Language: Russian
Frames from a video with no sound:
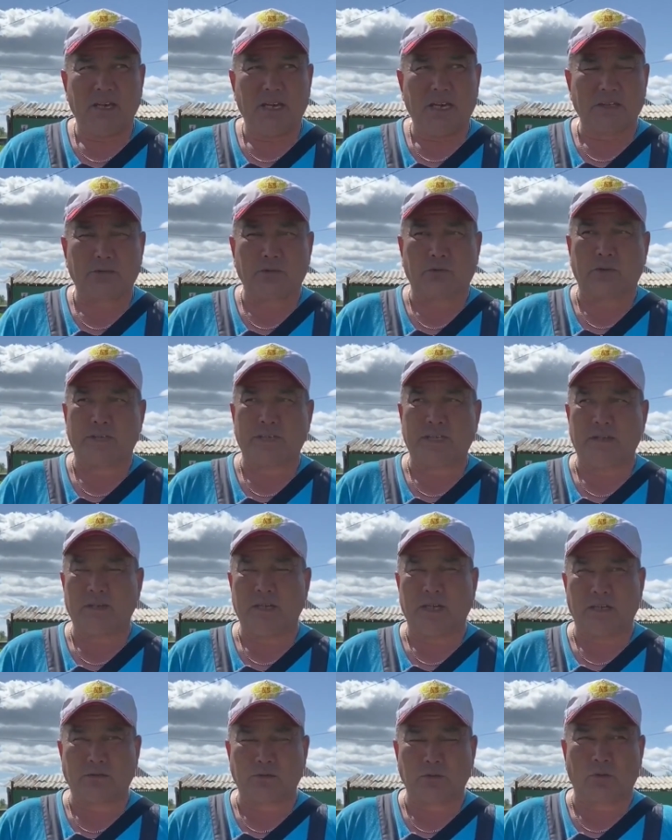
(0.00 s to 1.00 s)
А 47,
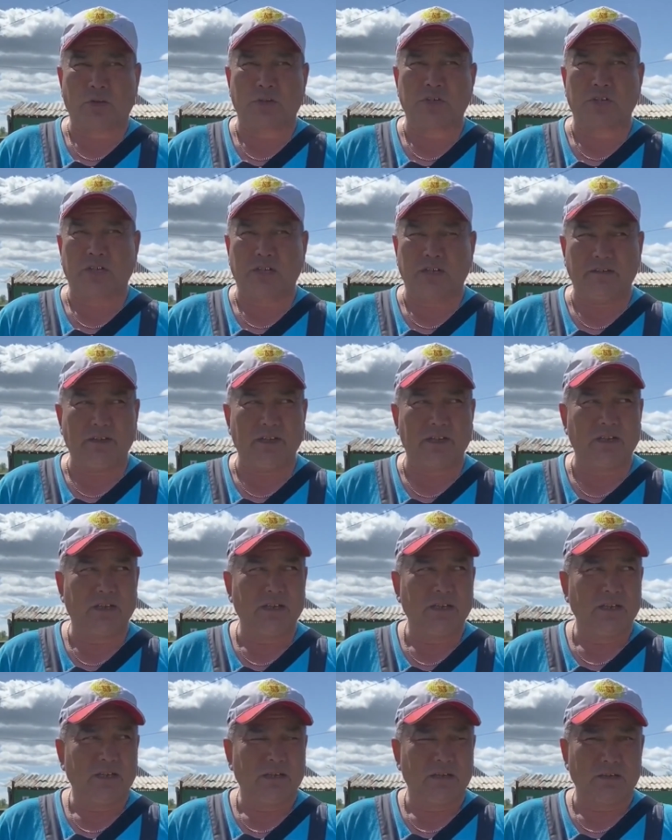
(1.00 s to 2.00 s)
а 40 человек
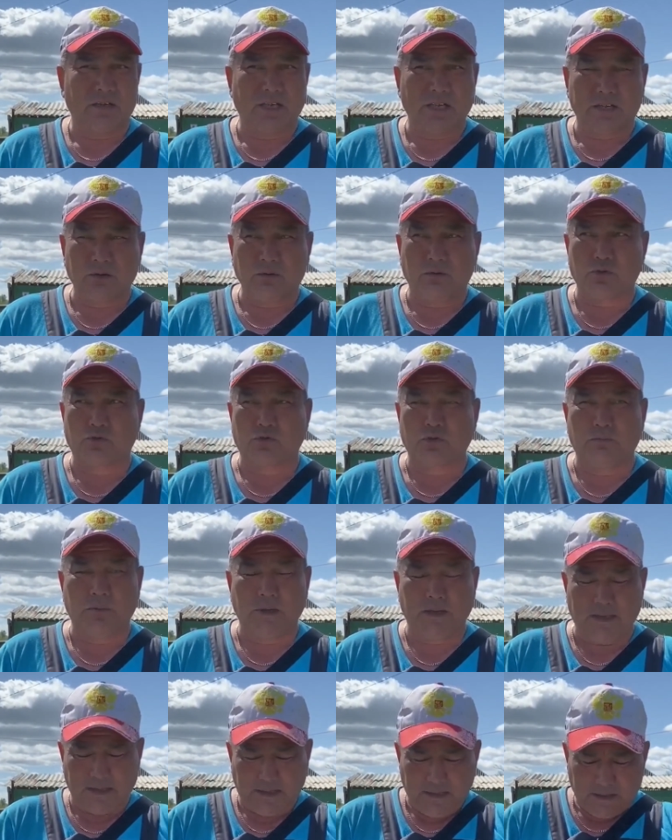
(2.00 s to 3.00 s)
для того,
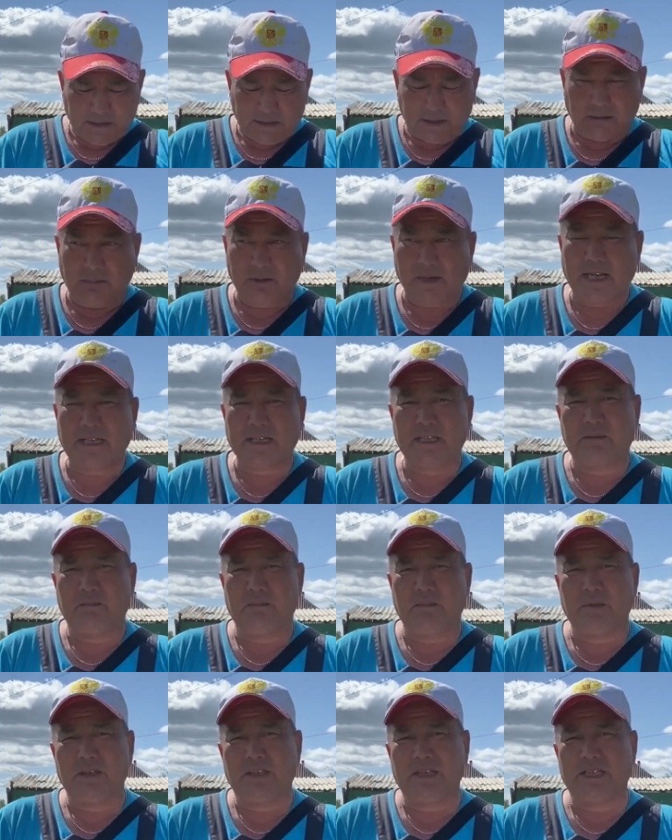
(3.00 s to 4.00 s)
чтобы набрать
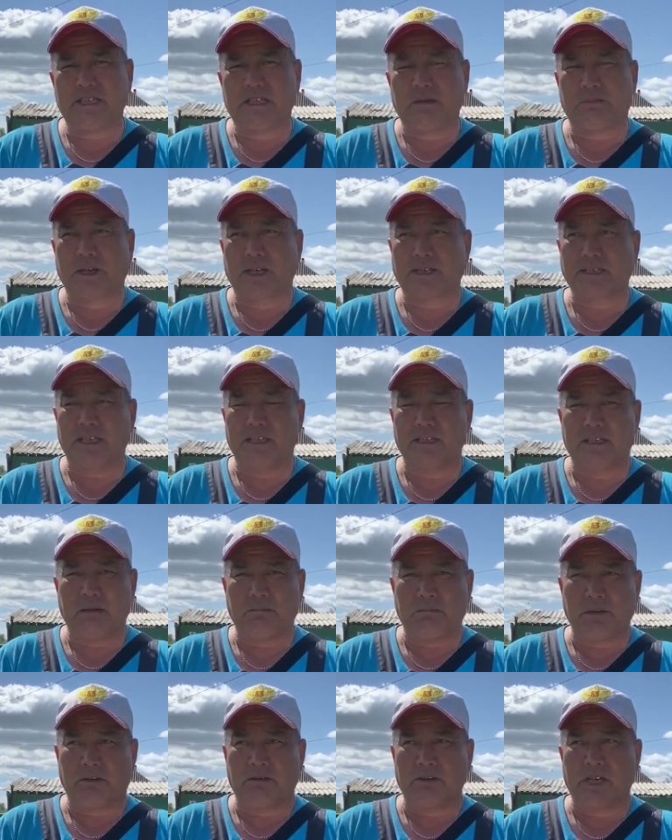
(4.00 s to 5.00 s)
10%
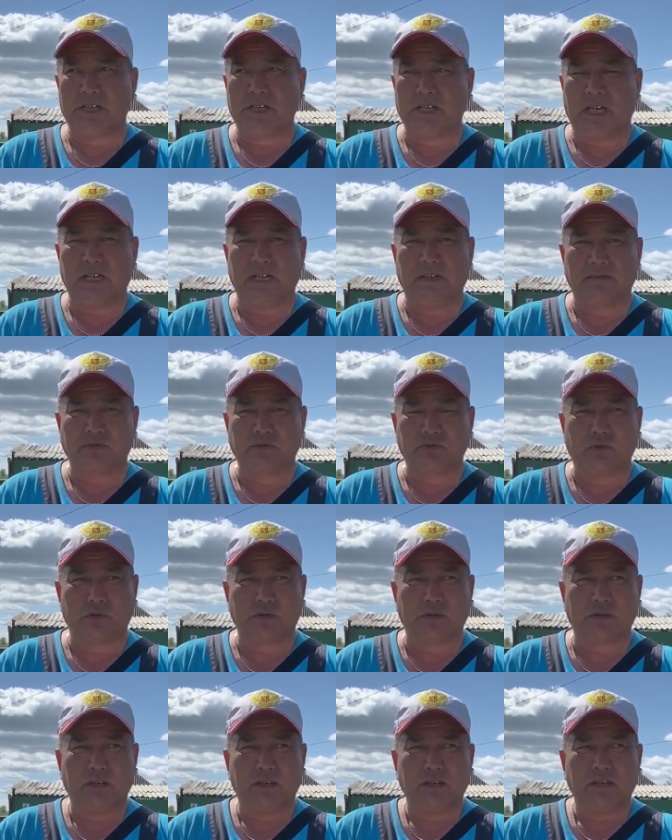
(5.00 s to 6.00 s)
первоначальный
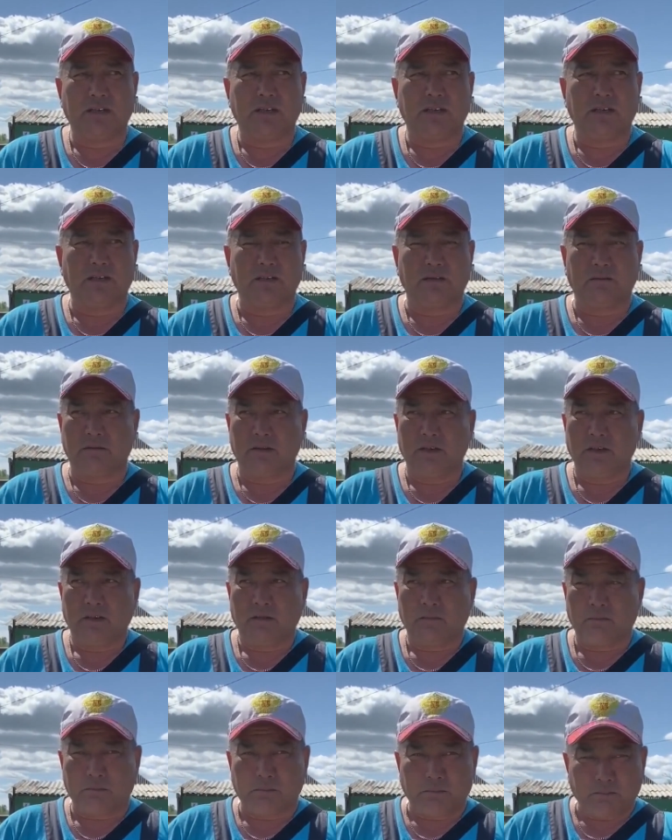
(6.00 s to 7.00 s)
взнос, э,
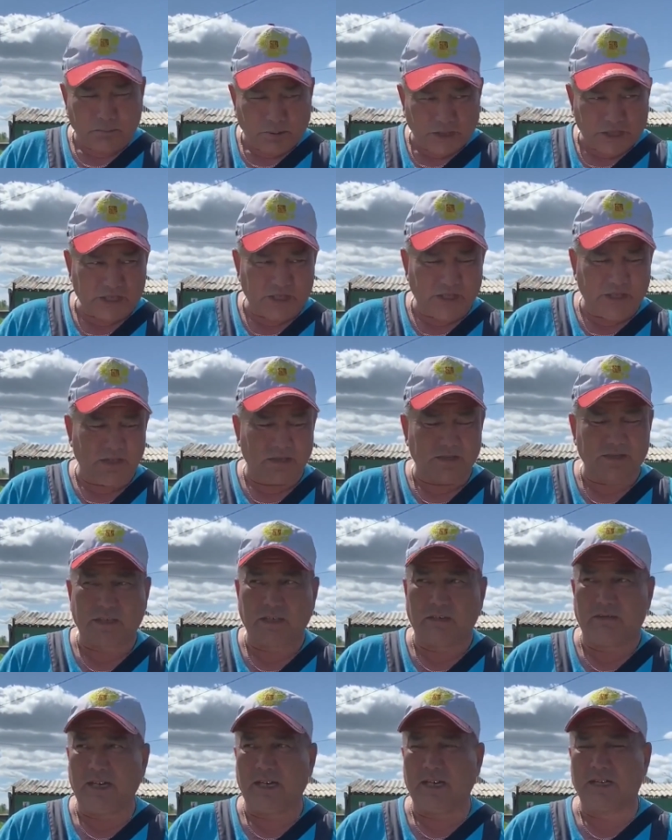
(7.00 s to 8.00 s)
пошли,
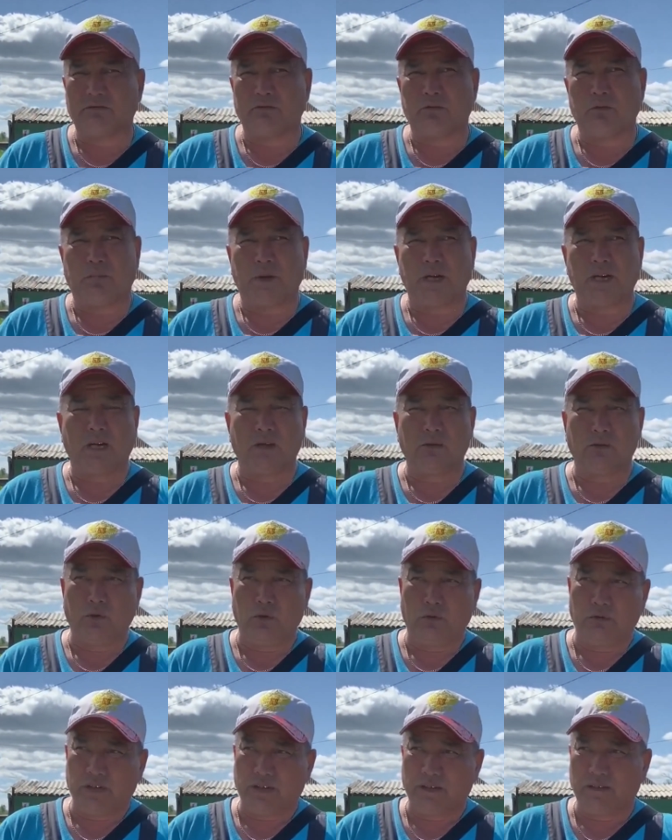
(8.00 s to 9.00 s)
сдавали свое
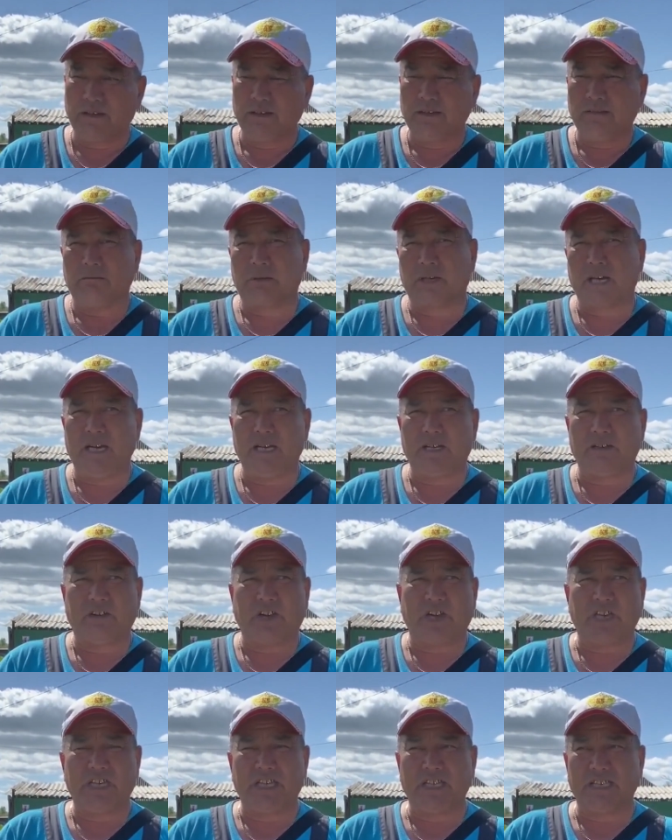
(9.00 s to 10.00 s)
поголовье, брали
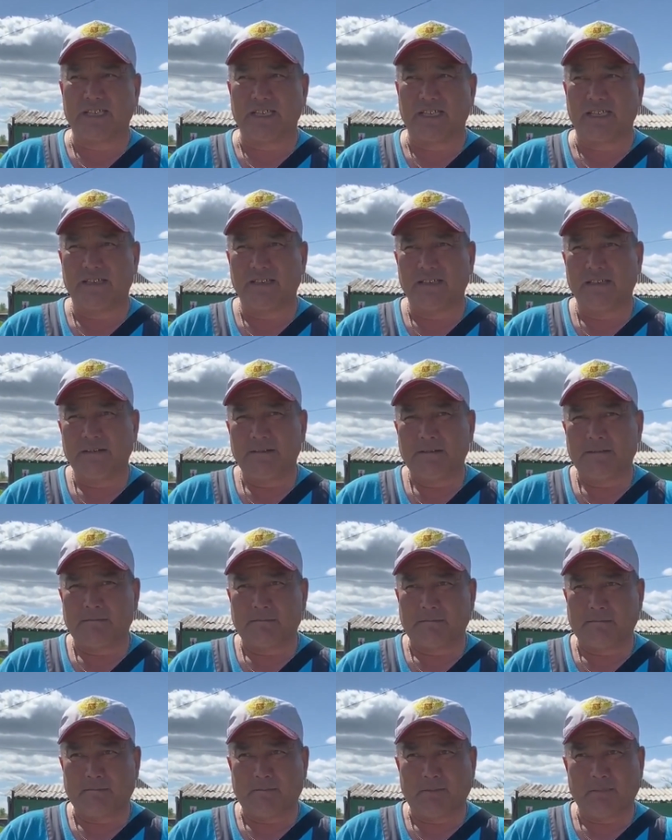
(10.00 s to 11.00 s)
кредиты
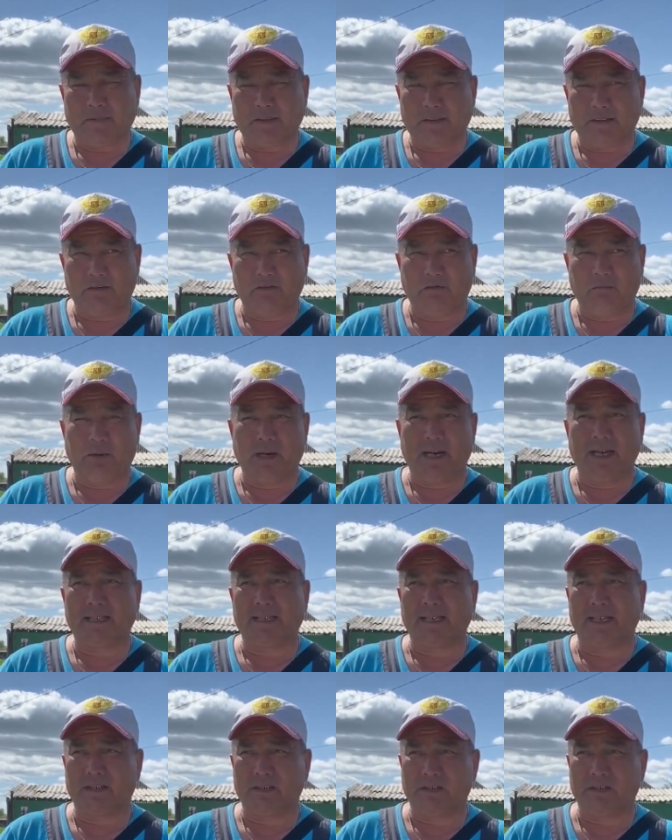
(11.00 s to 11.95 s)
в банках.